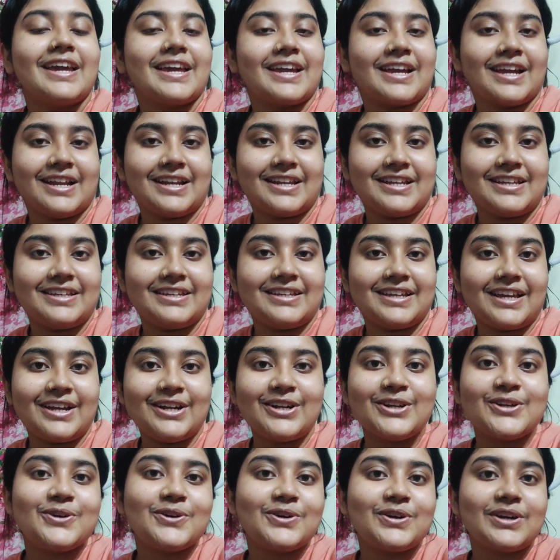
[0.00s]
এখানেই
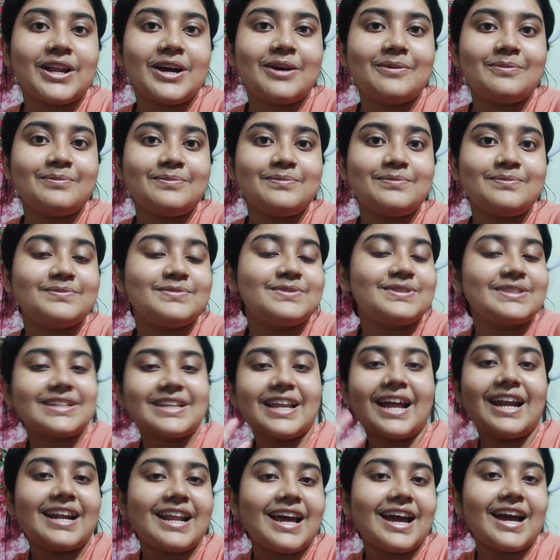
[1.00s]
এন্ড করলাম
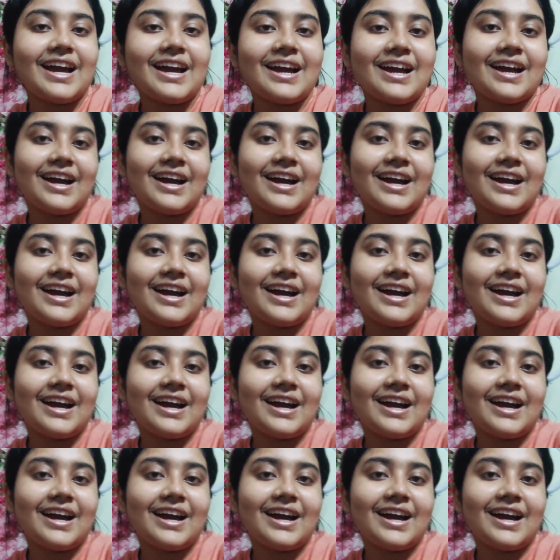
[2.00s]
টাটা